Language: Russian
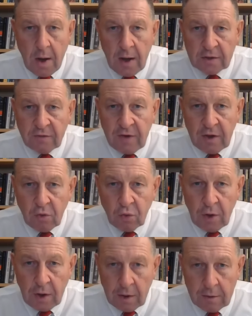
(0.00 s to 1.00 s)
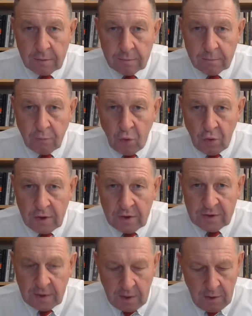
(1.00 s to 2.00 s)
о своих ударах по
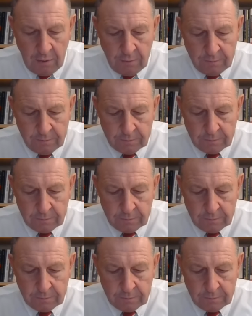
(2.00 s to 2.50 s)
Израилю.